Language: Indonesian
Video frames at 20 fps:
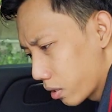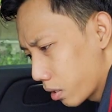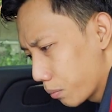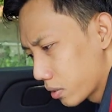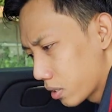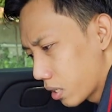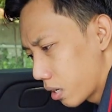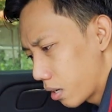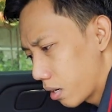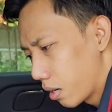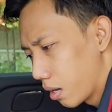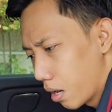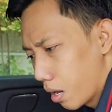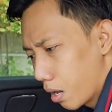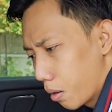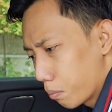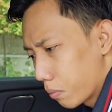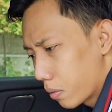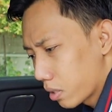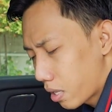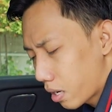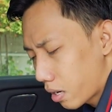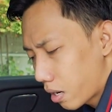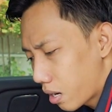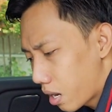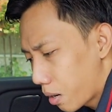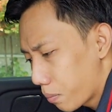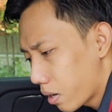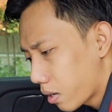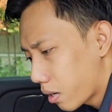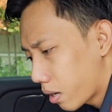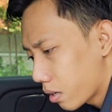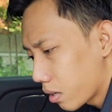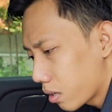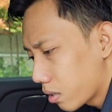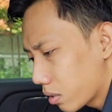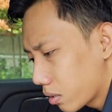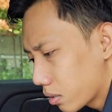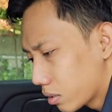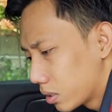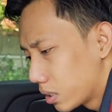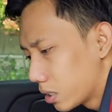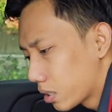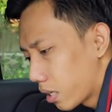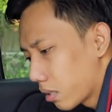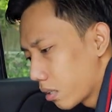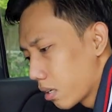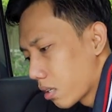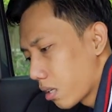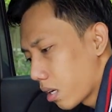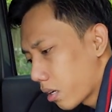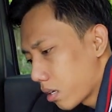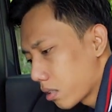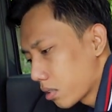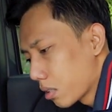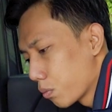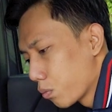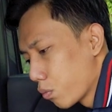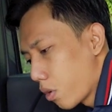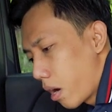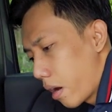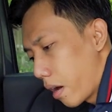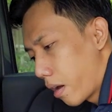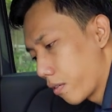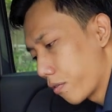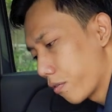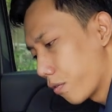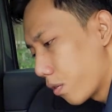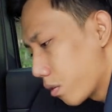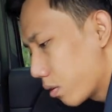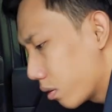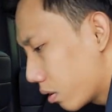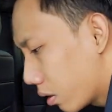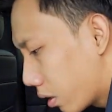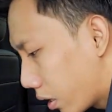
ini bisa meletakkan apa karena jika diletakkan sebuah handphone